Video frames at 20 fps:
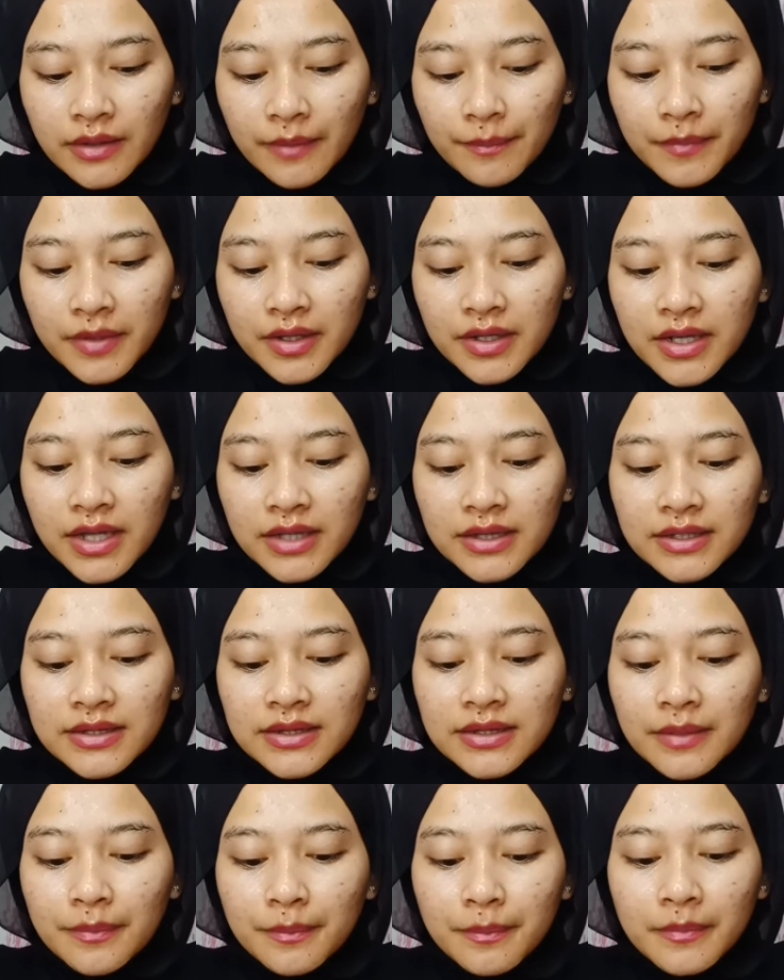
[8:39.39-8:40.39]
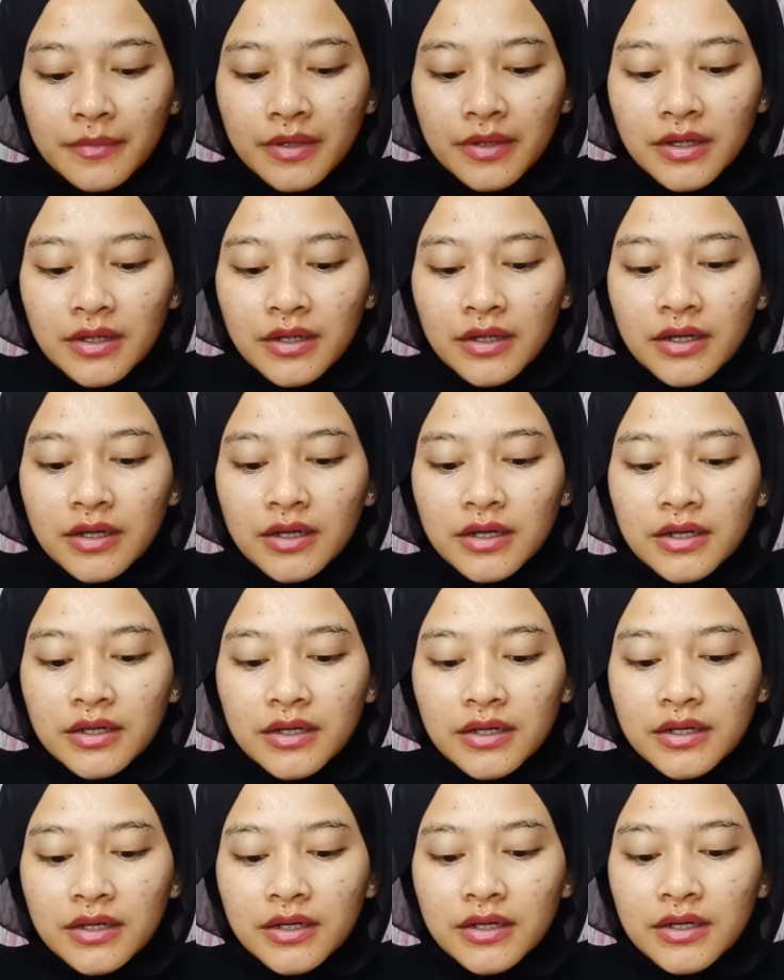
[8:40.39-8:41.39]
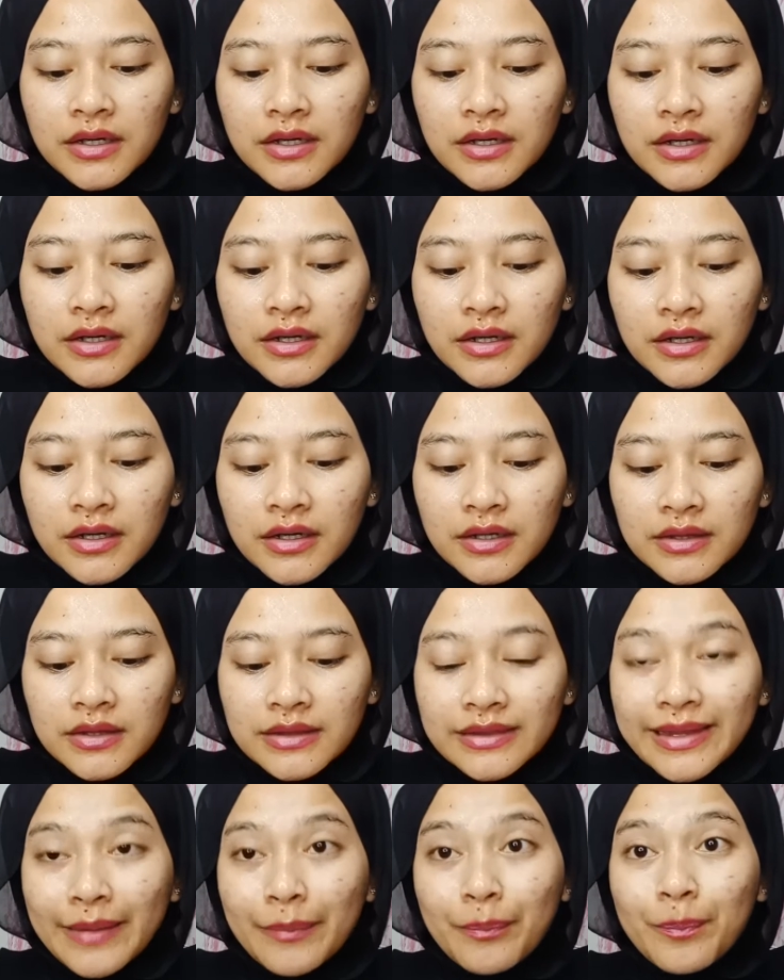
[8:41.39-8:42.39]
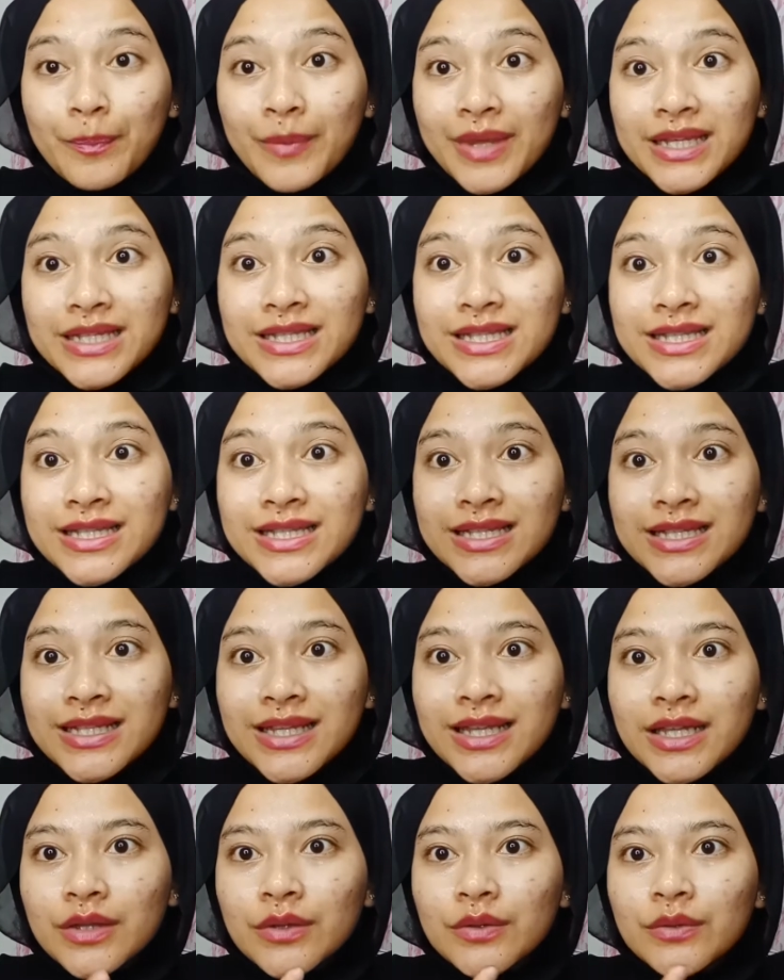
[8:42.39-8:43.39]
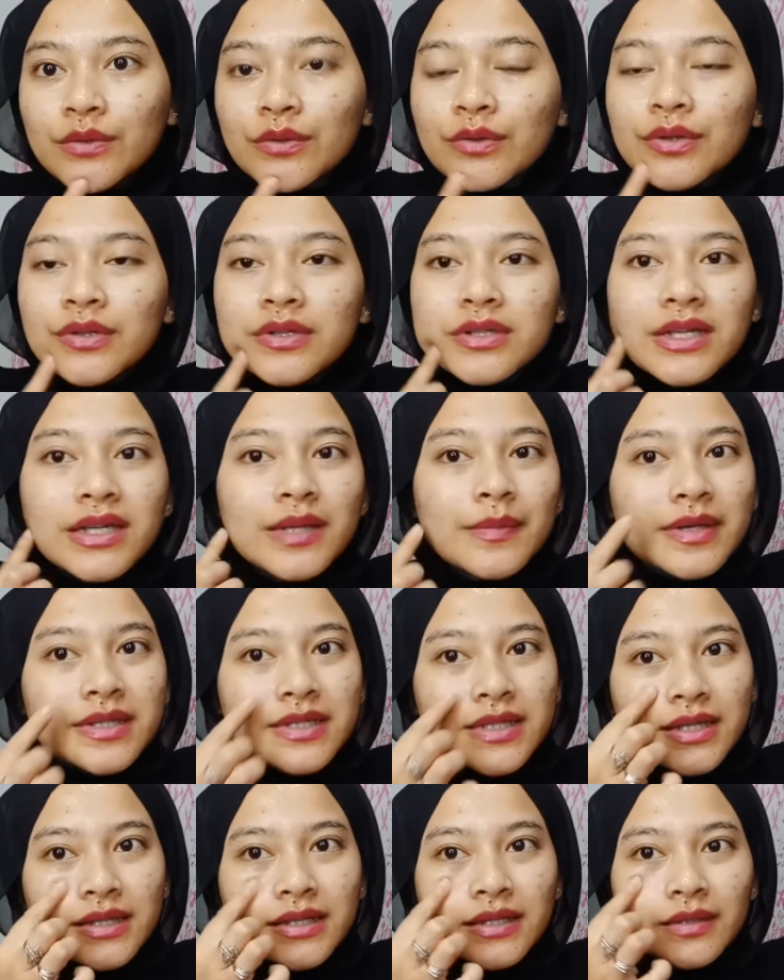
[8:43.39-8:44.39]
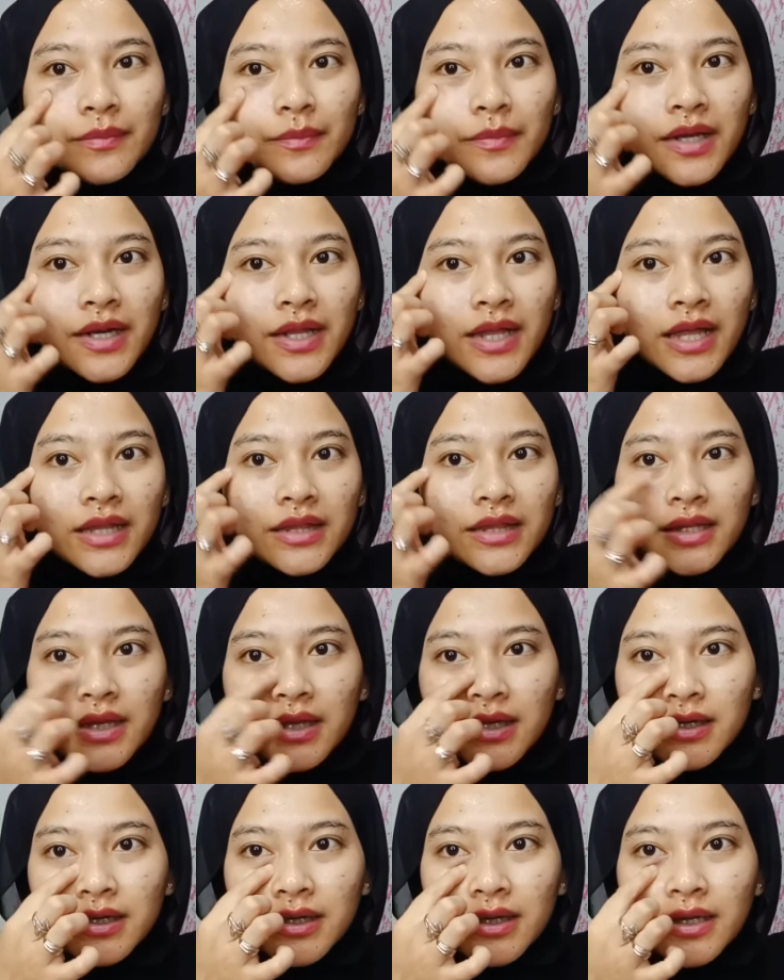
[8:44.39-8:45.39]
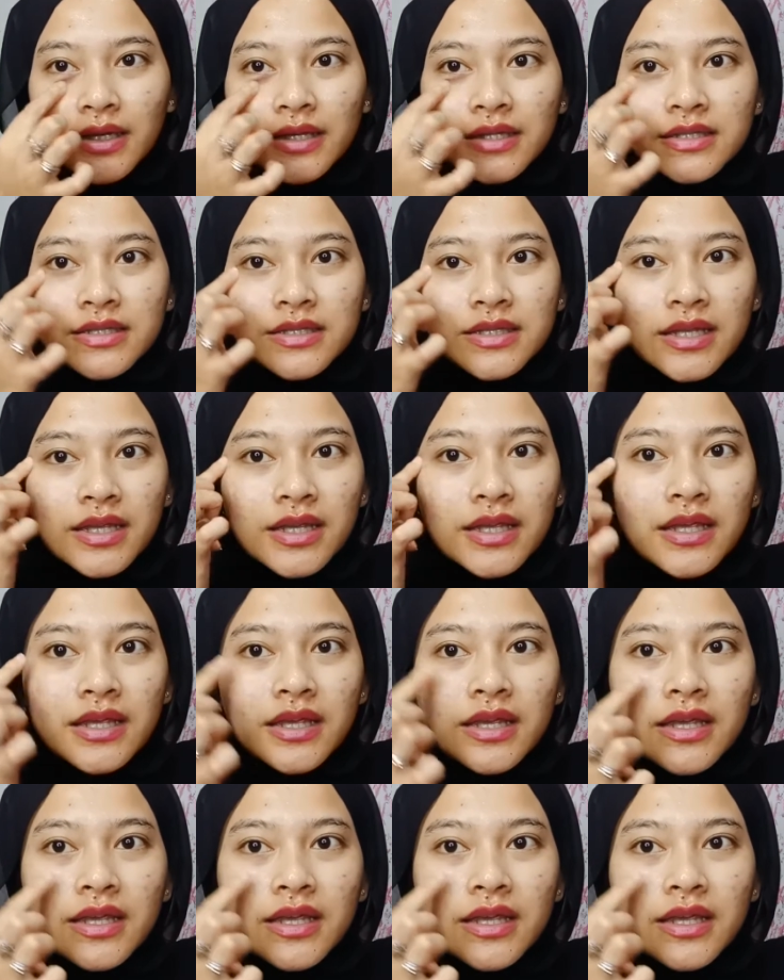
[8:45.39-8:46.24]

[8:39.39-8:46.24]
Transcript: tapi dia tetap uh, tipis gitu jadi masih tetap ngeliatin si